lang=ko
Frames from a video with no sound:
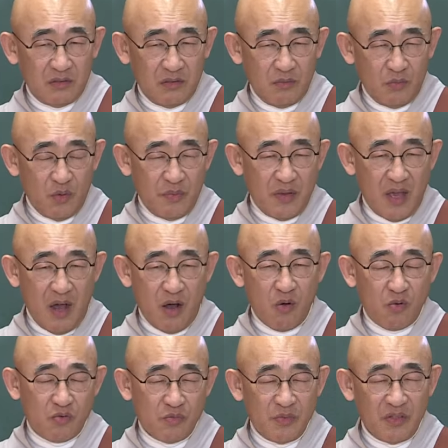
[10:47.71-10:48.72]
몸에
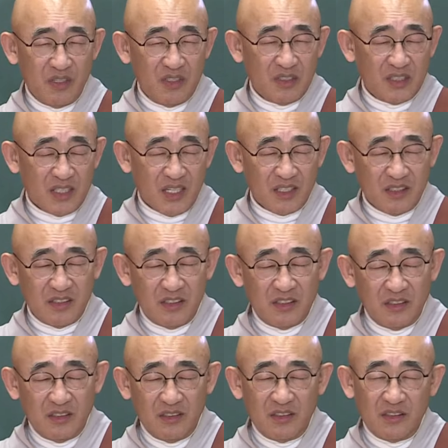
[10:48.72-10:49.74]
아홉 구멍이 있지
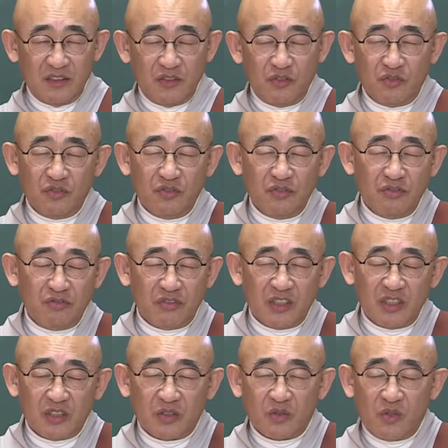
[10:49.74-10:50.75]
않아요? 눈,
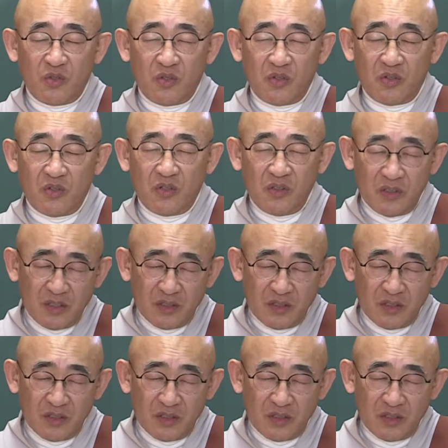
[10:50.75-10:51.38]
귀, 코,